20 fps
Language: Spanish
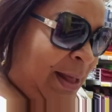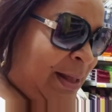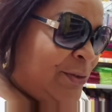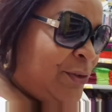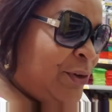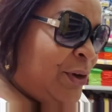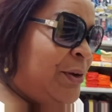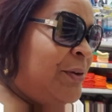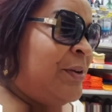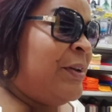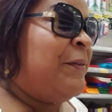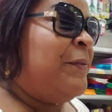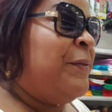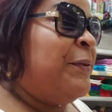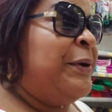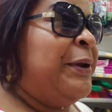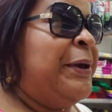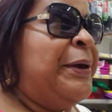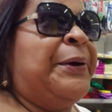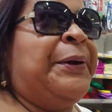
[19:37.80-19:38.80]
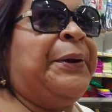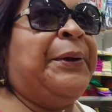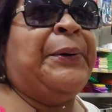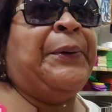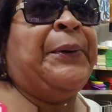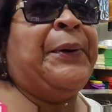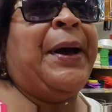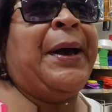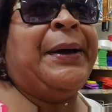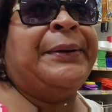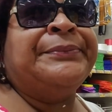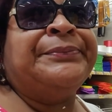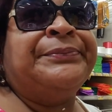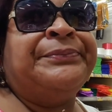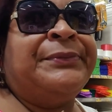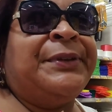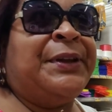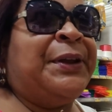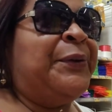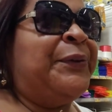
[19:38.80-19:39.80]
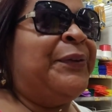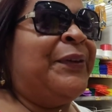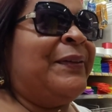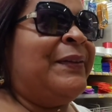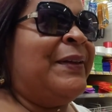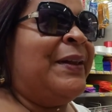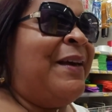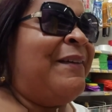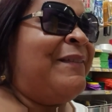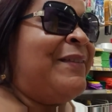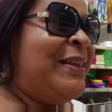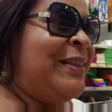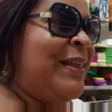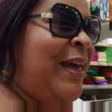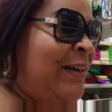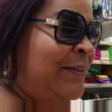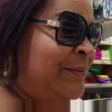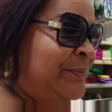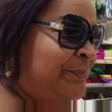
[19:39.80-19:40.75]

Yo quería unas flores rojas que no sean de Navidad.